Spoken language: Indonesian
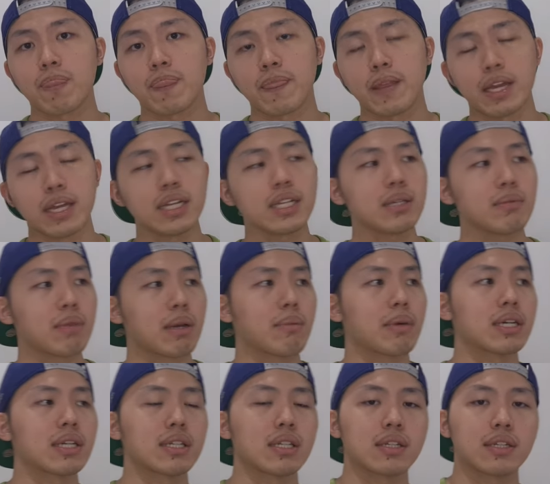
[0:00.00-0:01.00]
Nah ini
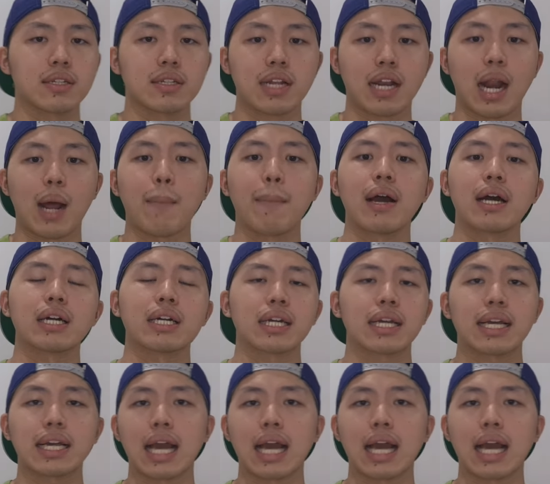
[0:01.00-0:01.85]
memang drama